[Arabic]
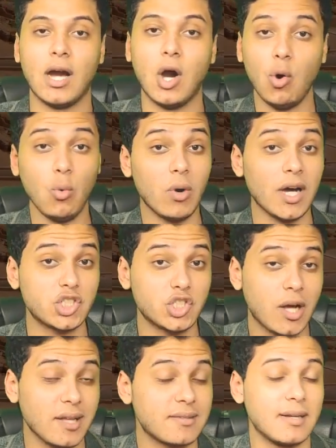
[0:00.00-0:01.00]
هو
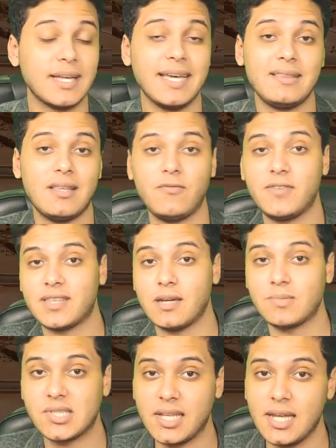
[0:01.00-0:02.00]
شاطر جدا في
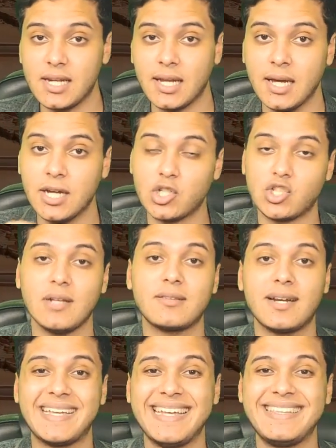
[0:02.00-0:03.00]
التمثيل
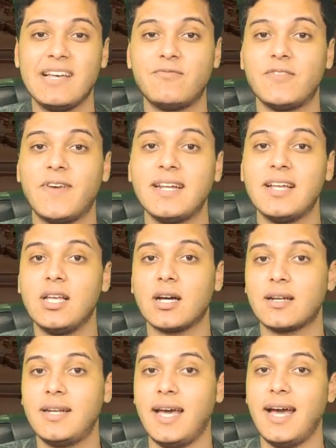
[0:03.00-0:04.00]
شاطر جدا في فن
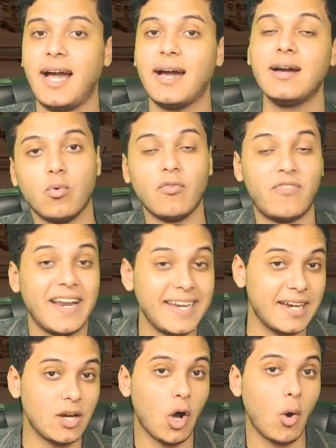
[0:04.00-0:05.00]
الاقناع وفن
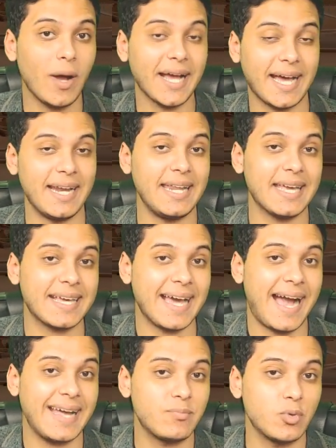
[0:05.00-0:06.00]
ان هو يخليك
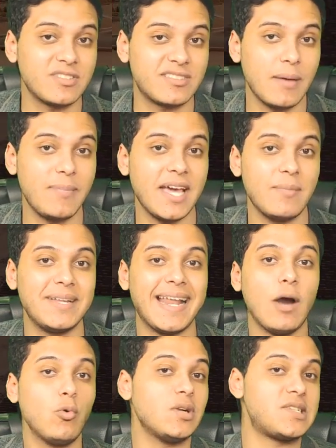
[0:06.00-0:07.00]
قاعد منتبه من
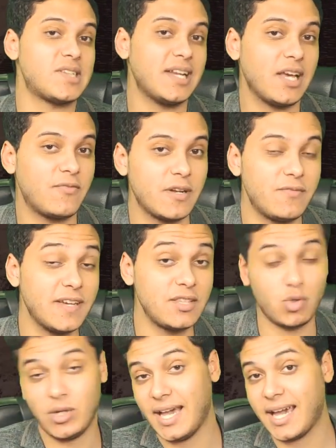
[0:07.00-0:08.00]
اول ثانيه في
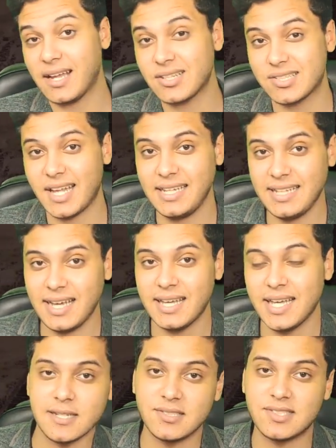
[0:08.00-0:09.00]
الفيديو لاخر ثانيه
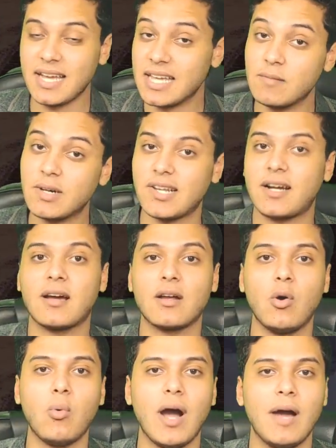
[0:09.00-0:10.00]
زي ما ذكر
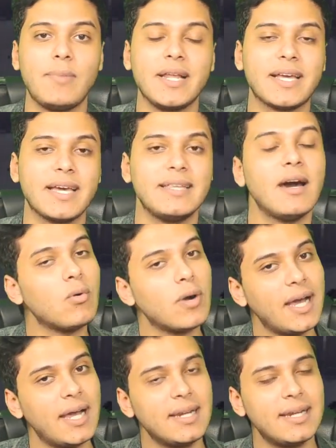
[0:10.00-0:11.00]
هو قبل كده
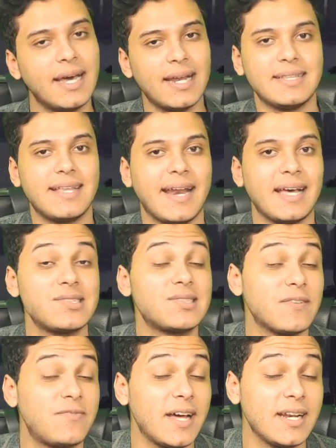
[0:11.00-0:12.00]
وقال ان انا
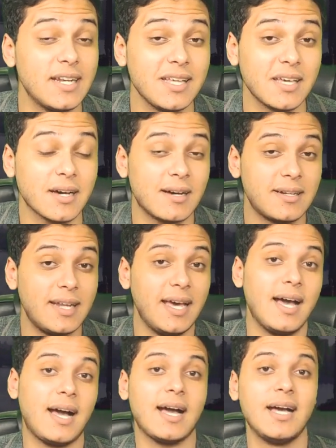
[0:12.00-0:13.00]
درست فن
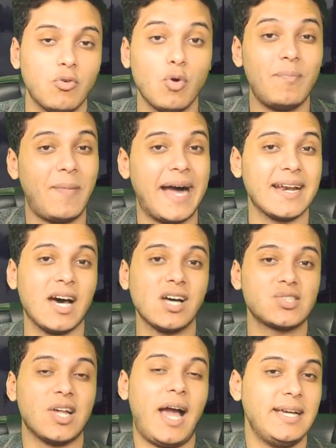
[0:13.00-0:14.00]
اقناع وبمعنى
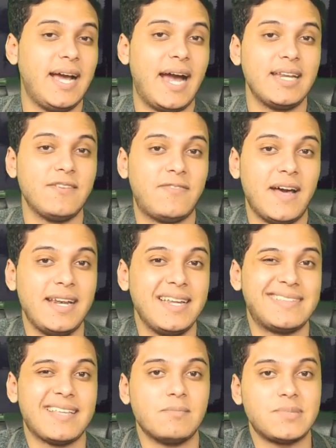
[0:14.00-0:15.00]
اصح يعني
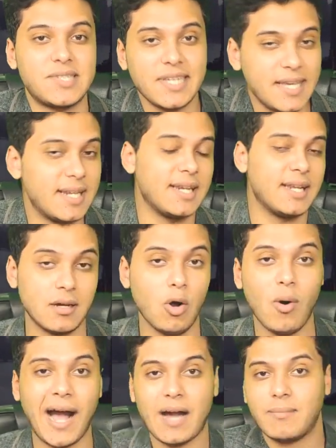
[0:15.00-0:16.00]
فن تمثيل
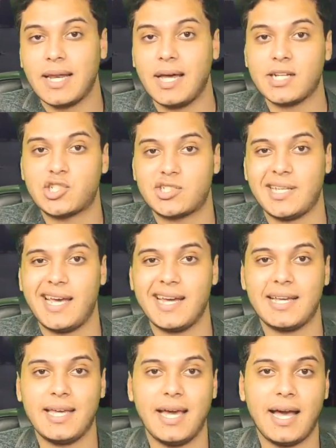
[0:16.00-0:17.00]
هو عمل
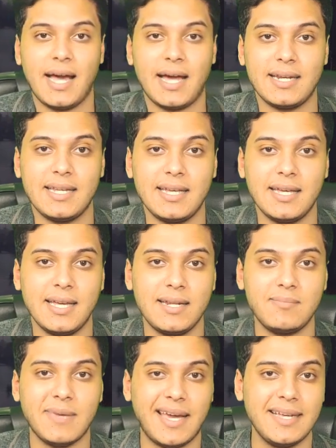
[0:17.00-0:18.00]
هاشتاج يعني
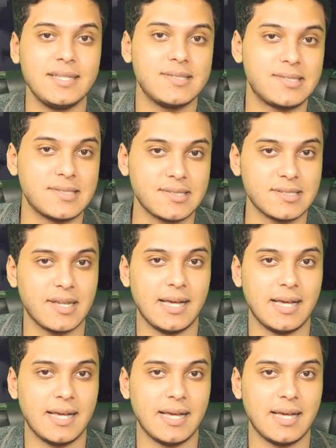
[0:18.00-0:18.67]
المعيز